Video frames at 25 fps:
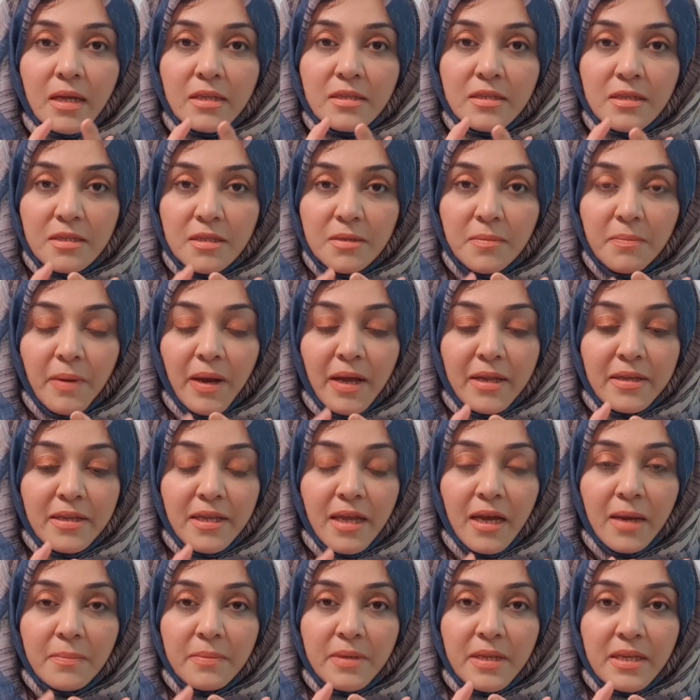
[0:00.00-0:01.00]
अच्छा जी पानी
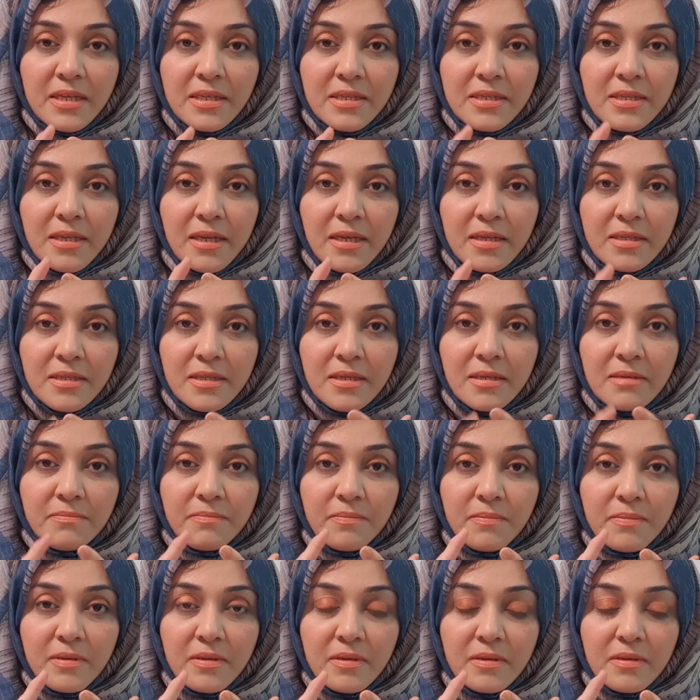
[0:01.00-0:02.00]
आपने किस तरह
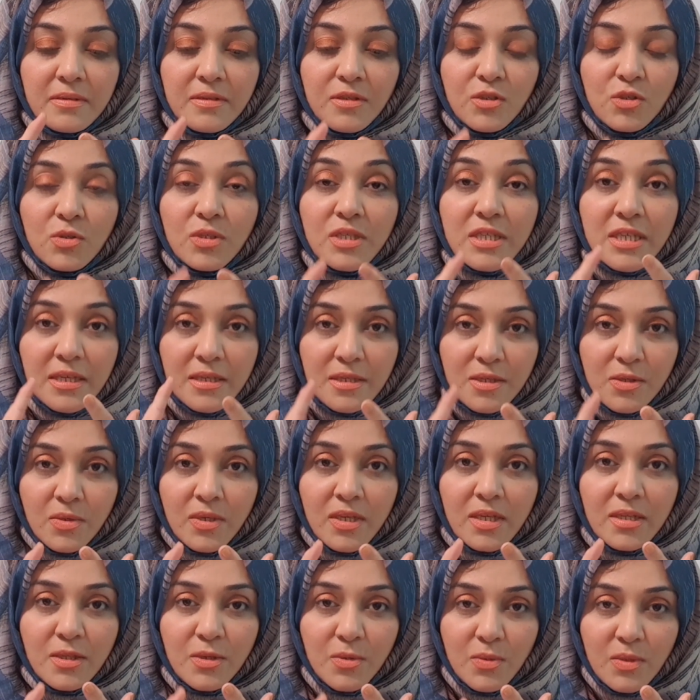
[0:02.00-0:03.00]
से जो छः
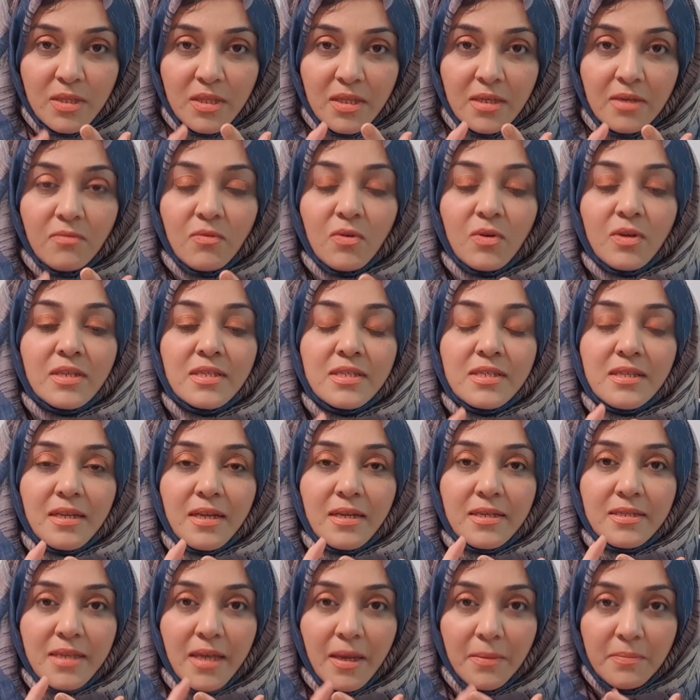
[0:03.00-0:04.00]
सन्नतें होती हैं वो किस
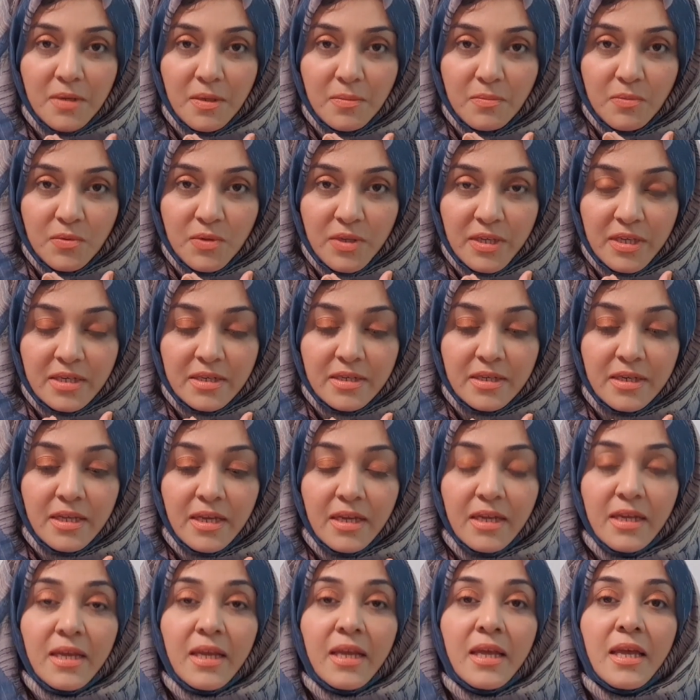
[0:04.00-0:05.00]
तरह से आपने पूरी करनी
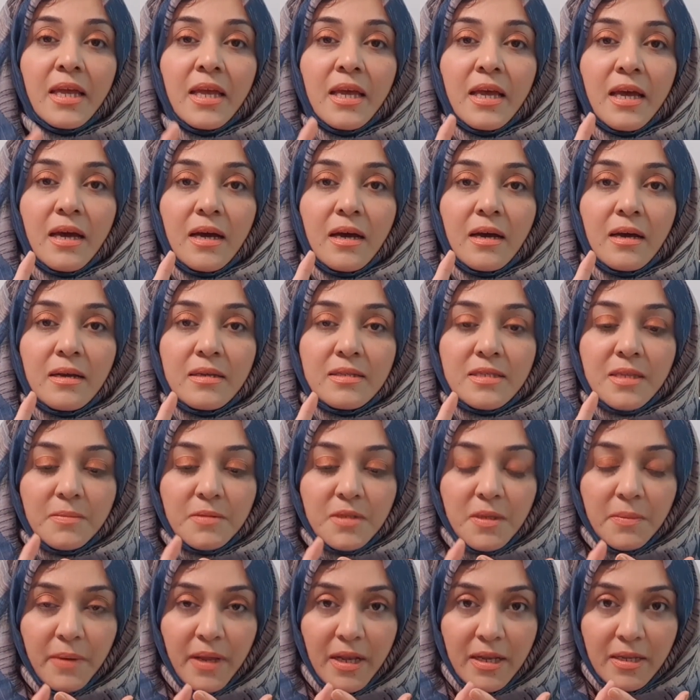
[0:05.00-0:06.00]
है
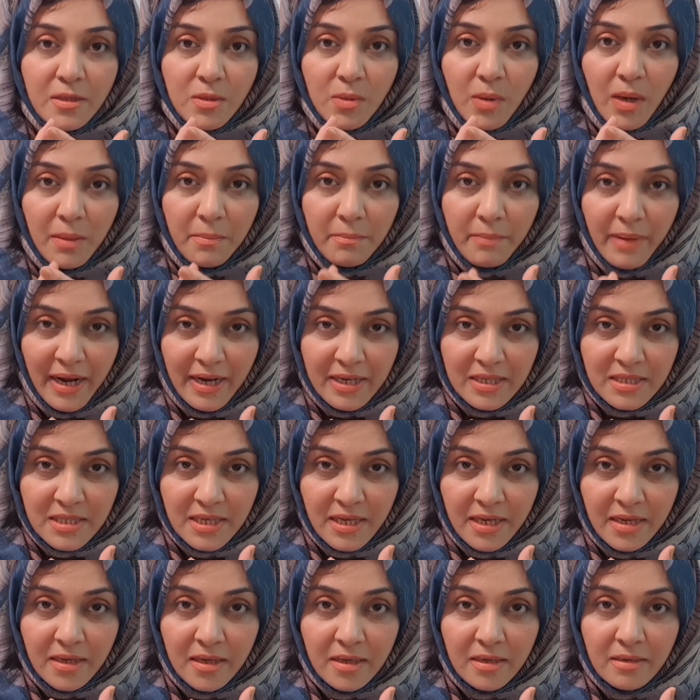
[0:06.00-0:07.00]
सबसे पहले तो आप बैठ
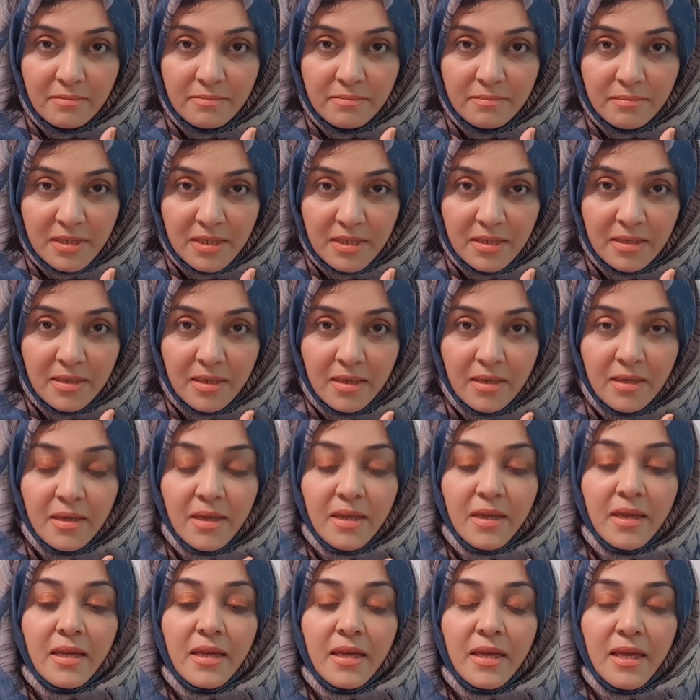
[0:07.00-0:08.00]
जाएंगे ठीक है
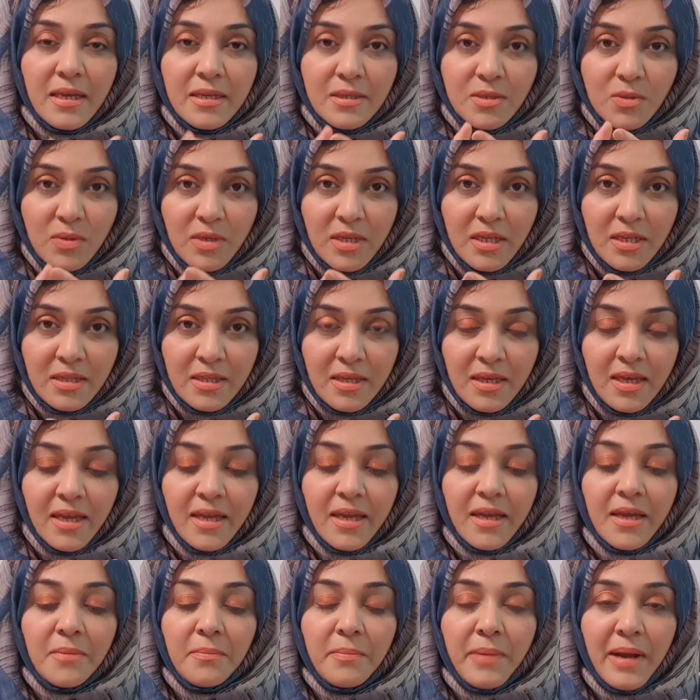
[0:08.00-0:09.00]
एक सन्नत ये
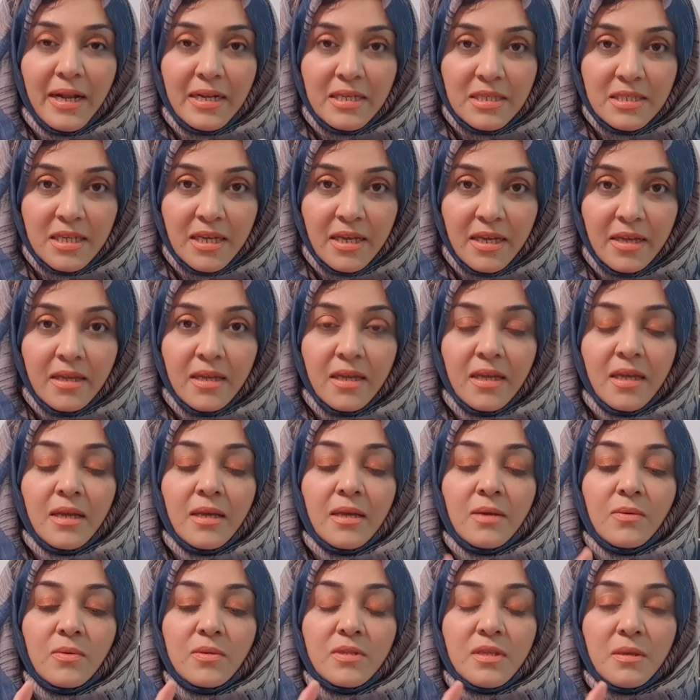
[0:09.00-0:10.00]
है बैठ जाएं
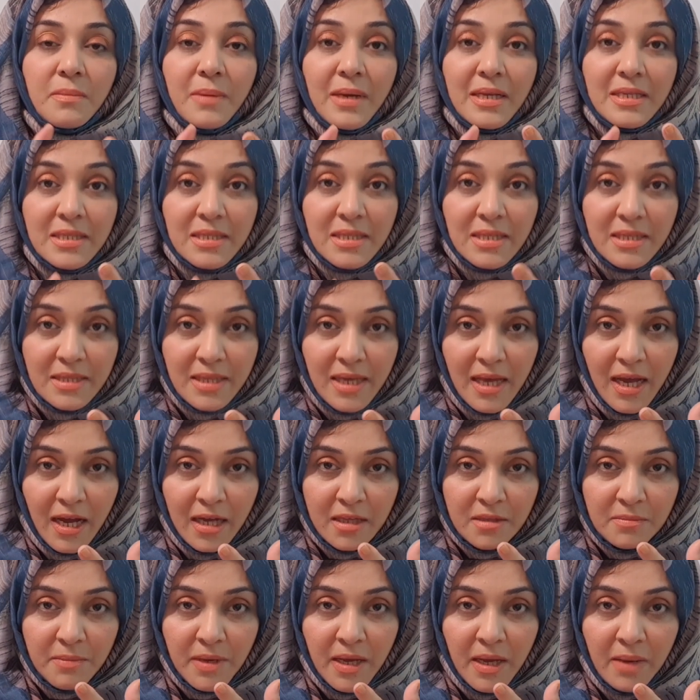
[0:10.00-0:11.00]
उसके बाद सीधे
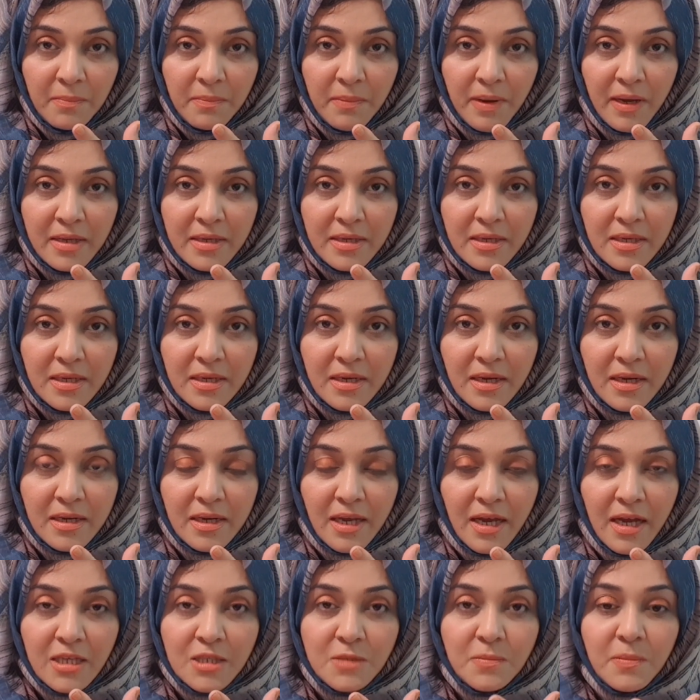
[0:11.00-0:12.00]
हाथ में आप पानी का
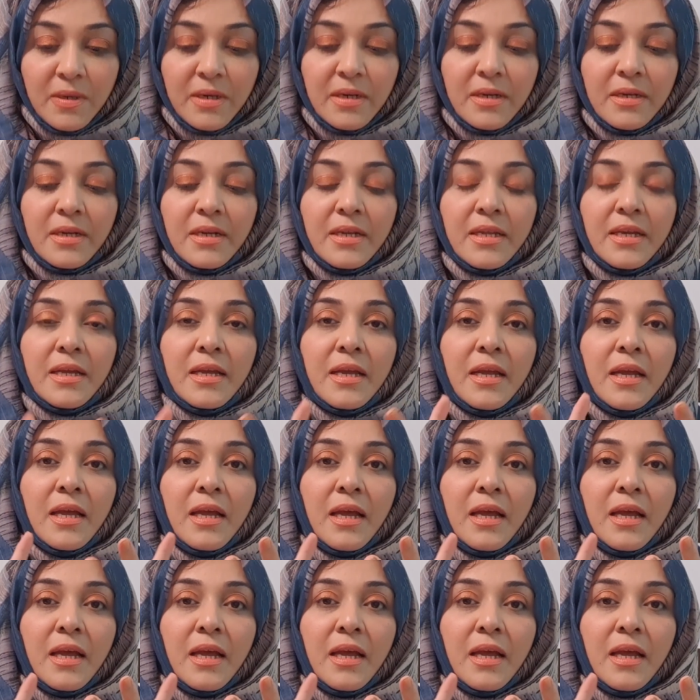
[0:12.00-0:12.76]
ग्लास पकड़ लें